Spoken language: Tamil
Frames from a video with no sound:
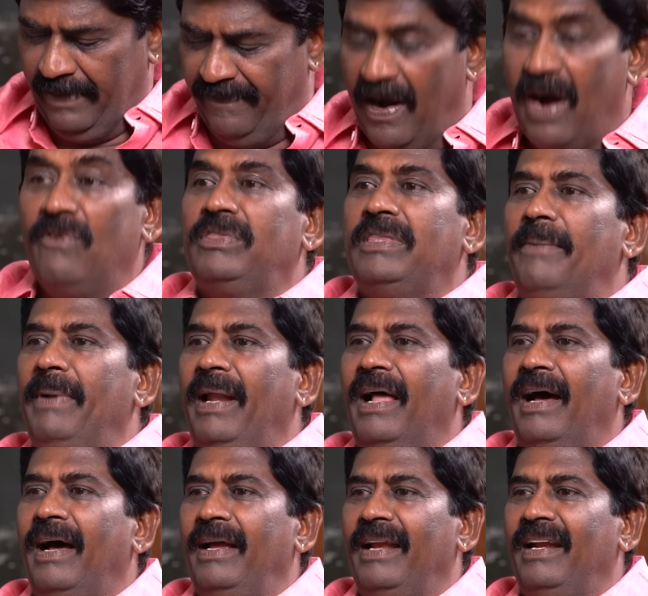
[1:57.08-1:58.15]
வாவ்
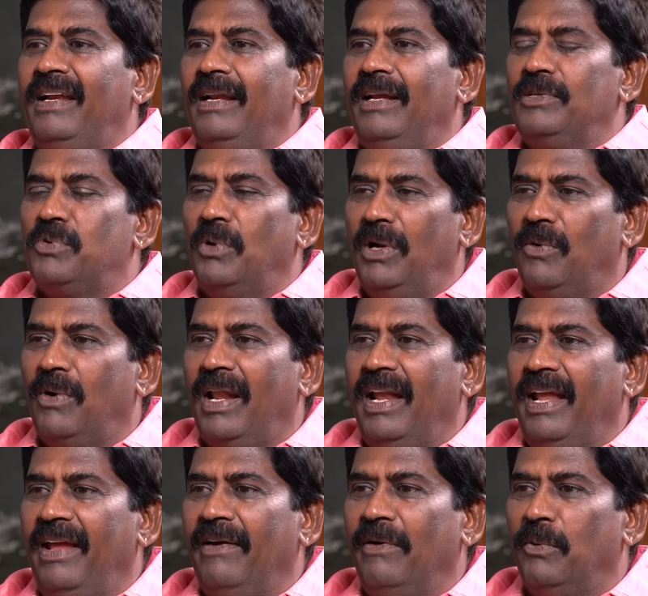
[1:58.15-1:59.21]
தமிழா என்று சொன்ன
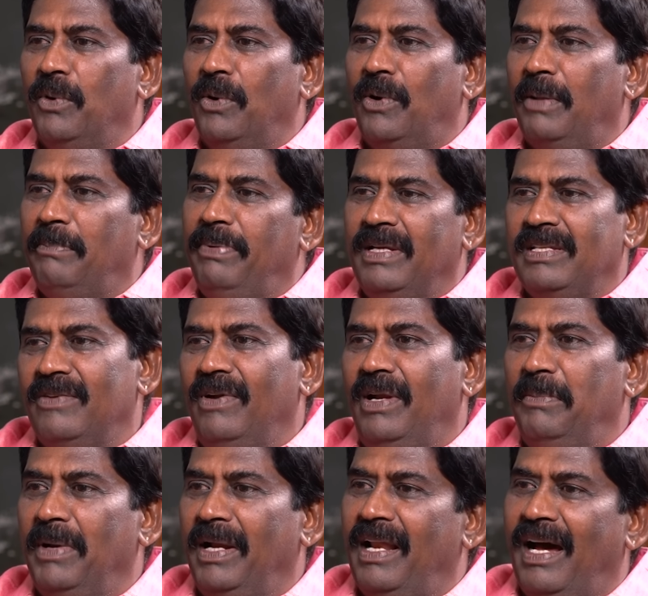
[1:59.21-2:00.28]
உடனே உங்களோட பேச
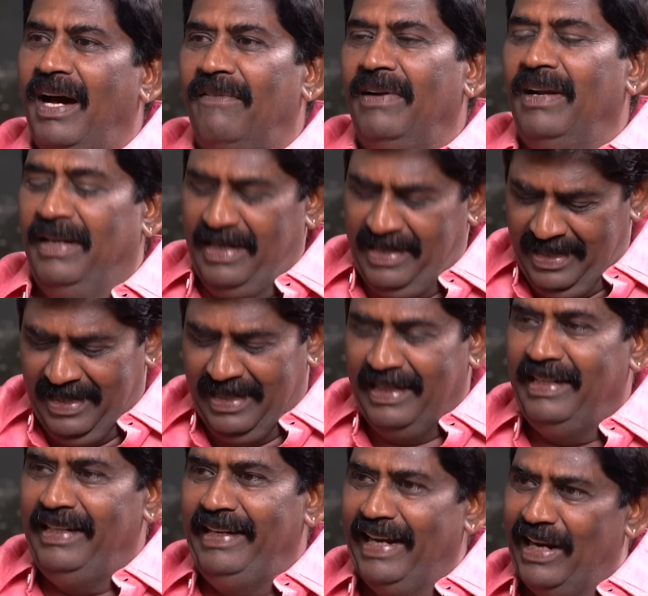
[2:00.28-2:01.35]
வேண்டும் என்ற ஆவல்
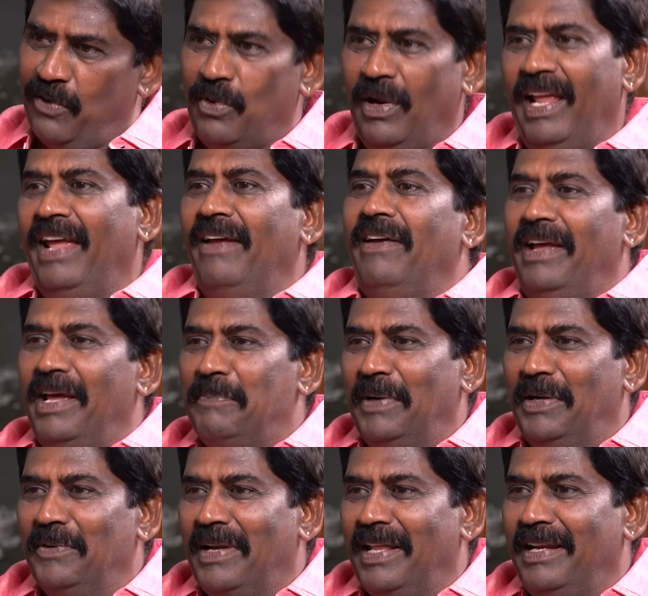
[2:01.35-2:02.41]
எனக்குள்ளேயே
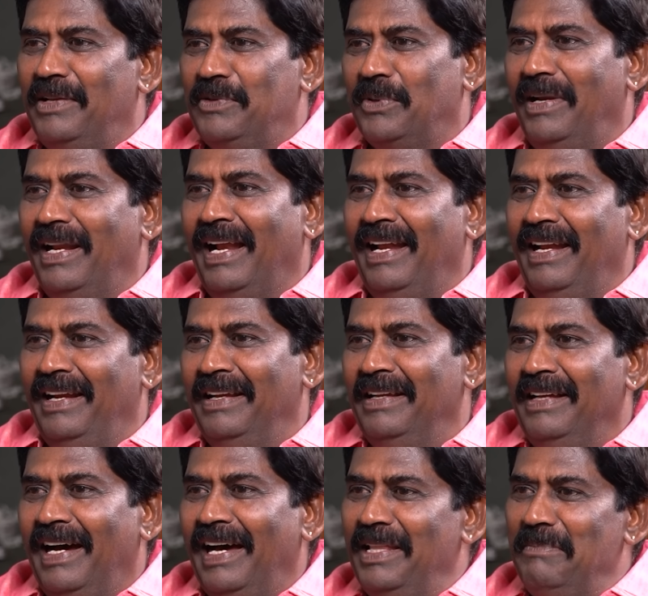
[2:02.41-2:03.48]
ஏற்பட்டு விட்டது என்று சொன்னால்
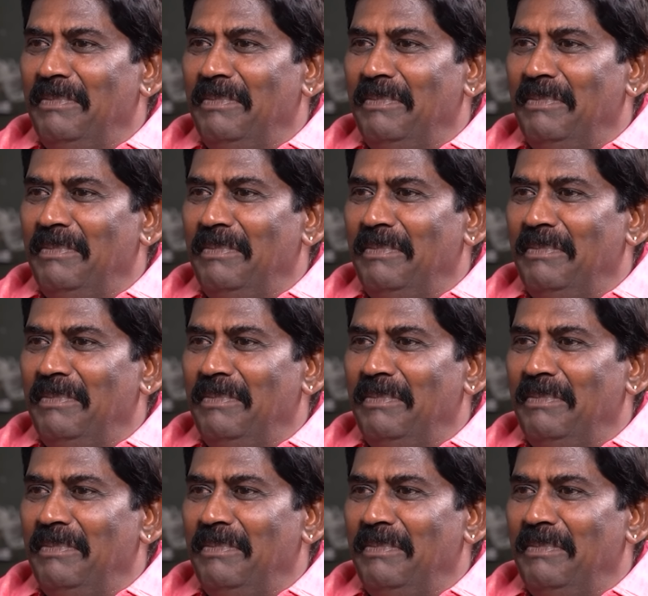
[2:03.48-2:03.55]
அது